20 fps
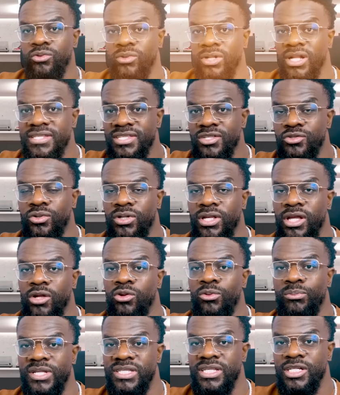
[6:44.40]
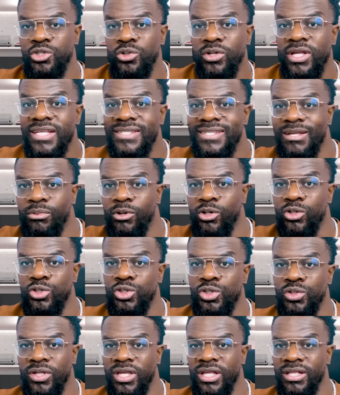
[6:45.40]
donc là, si tu regardes le passage, le gars
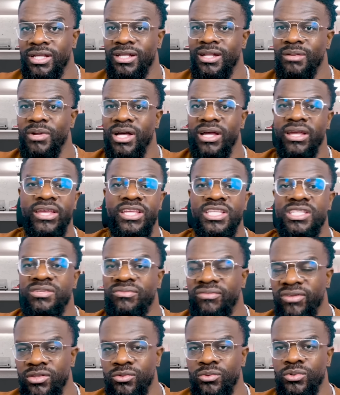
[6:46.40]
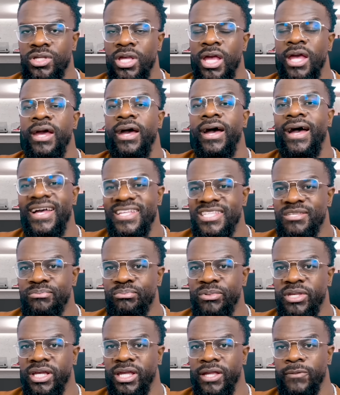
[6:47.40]
s'approche de Kendrick Lamar et il se fait donc
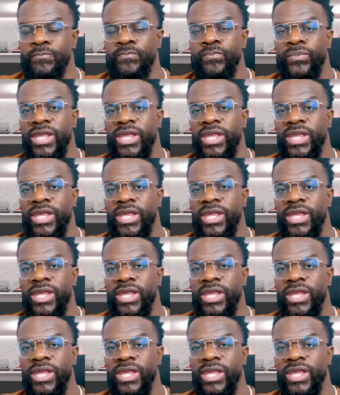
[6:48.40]
aspirer.